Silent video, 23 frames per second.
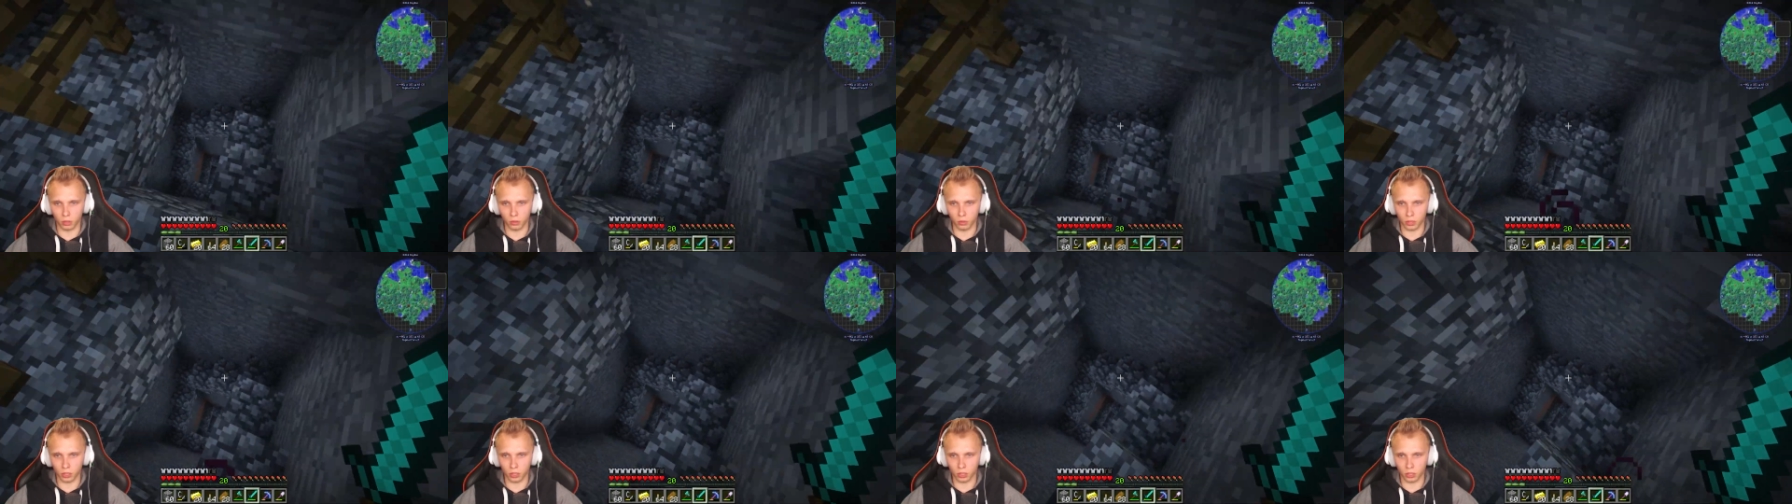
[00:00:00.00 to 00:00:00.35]

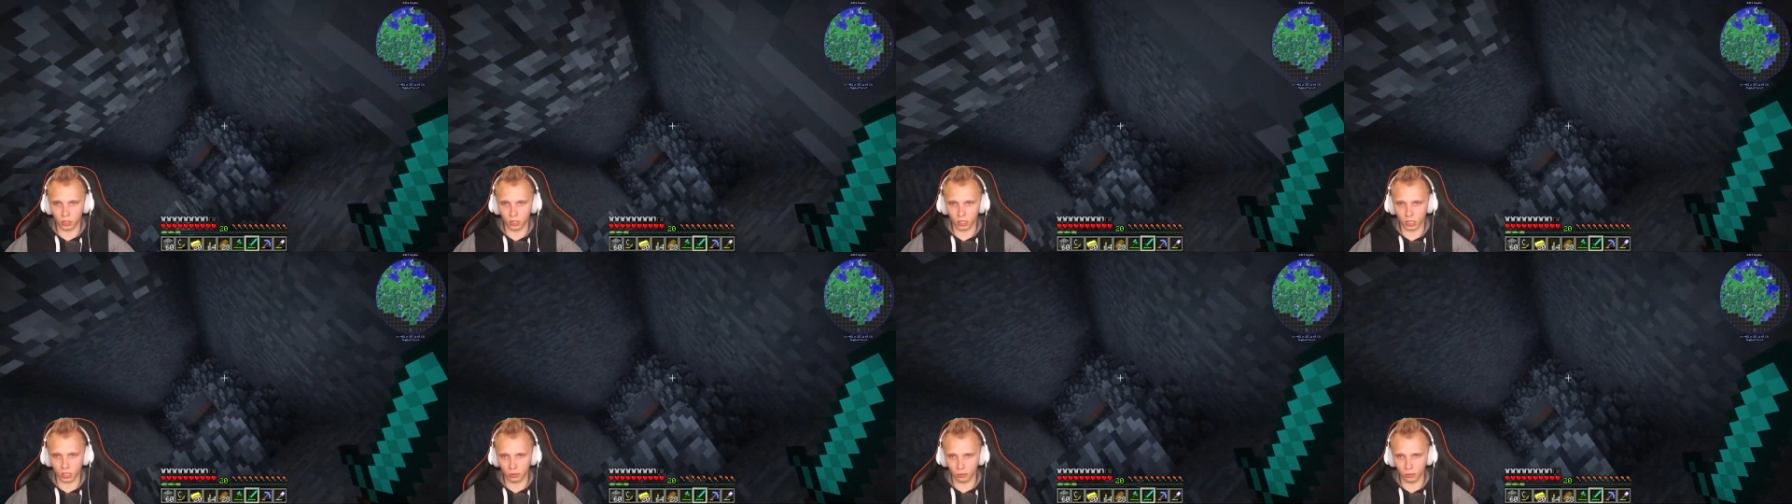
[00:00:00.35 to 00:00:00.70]
W
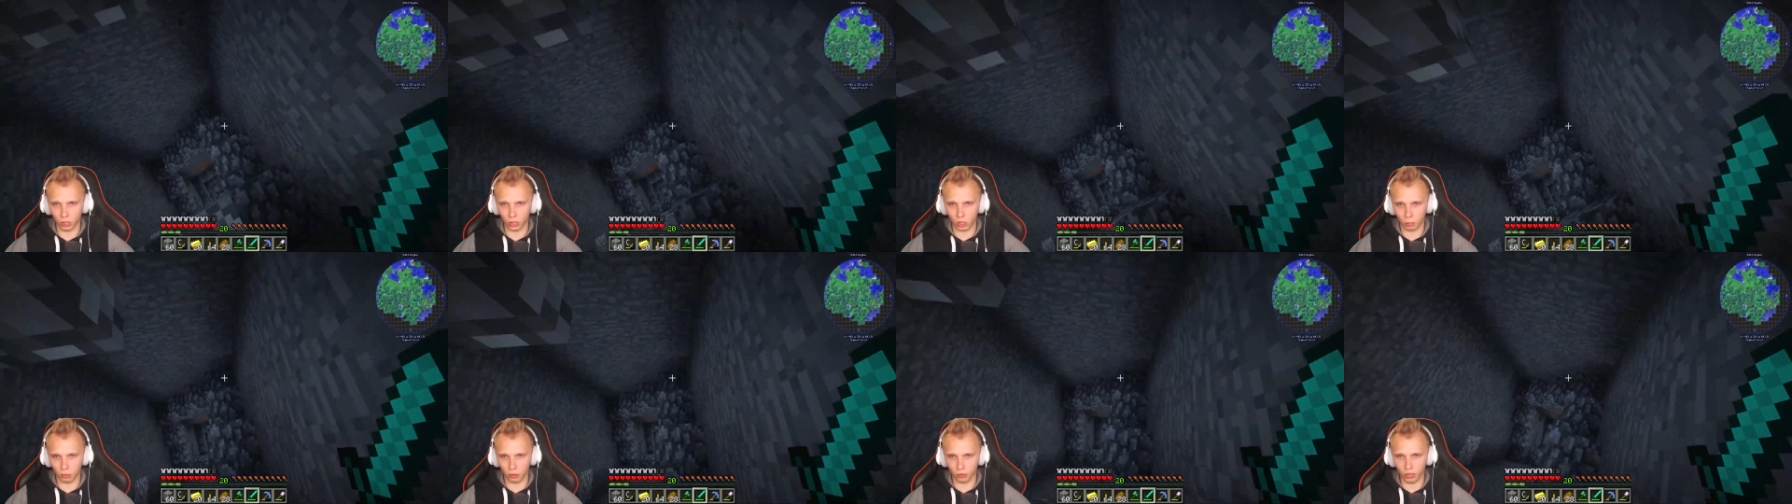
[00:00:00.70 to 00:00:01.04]
sensie ja tam
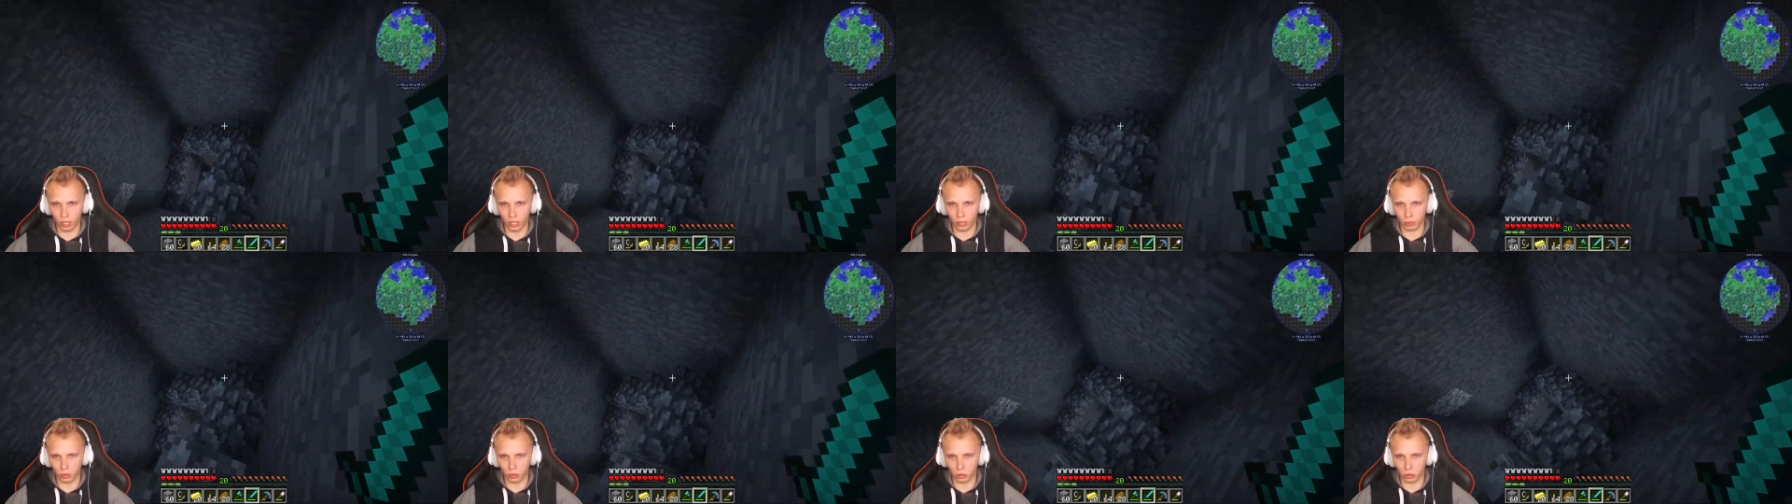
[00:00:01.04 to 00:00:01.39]

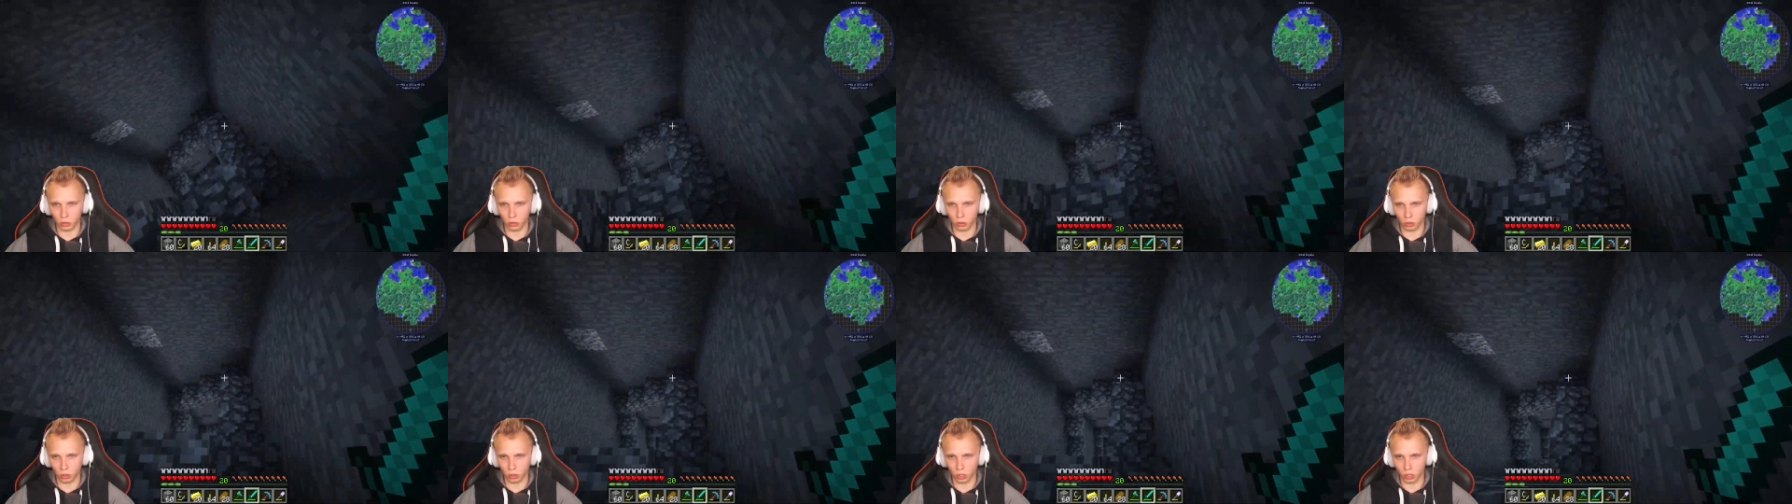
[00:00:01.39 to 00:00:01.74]
wykopywałem dosyć
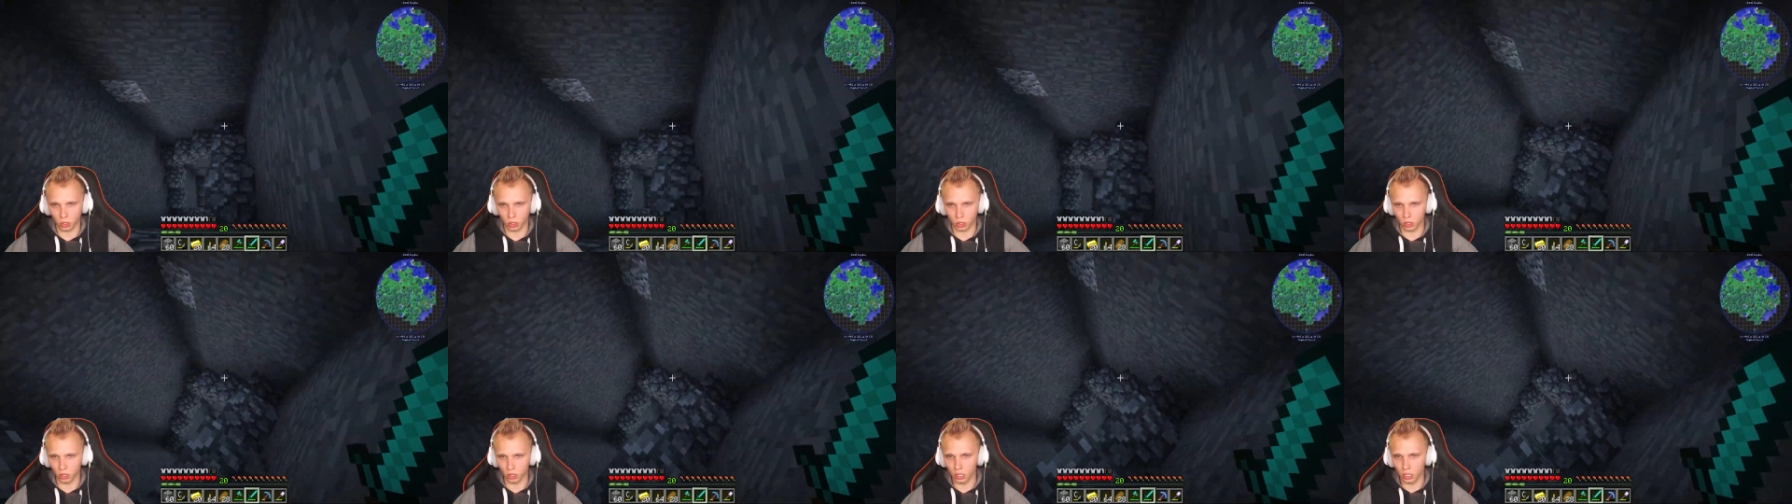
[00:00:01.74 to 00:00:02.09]
dużo
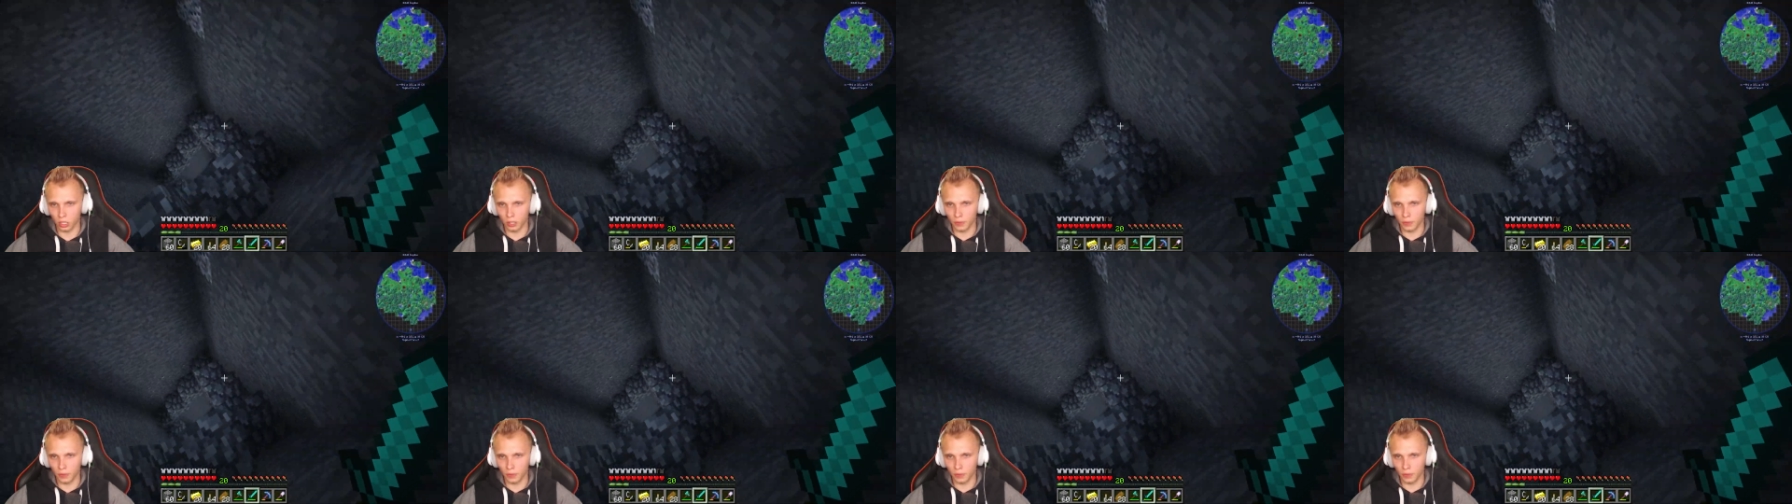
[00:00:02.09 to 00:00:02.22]
rzeczy.